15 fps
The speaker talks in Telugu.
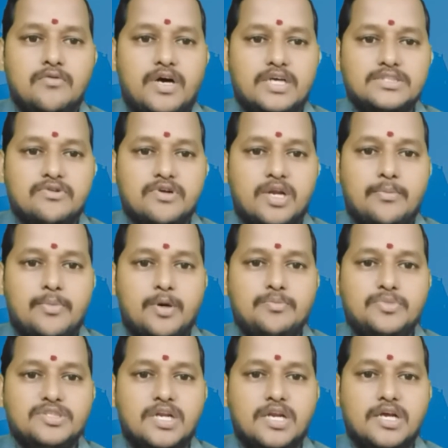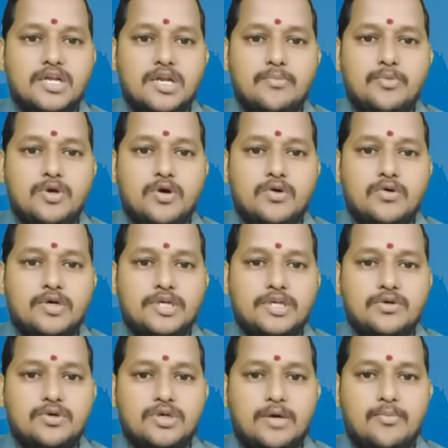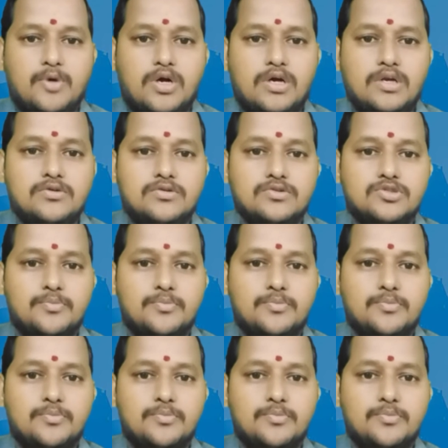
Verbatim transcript: వాసవి క్లబ్ రొంపిచెర్ల క్లబ్లో ఒక్కొక్కటి నూట మొక్కలు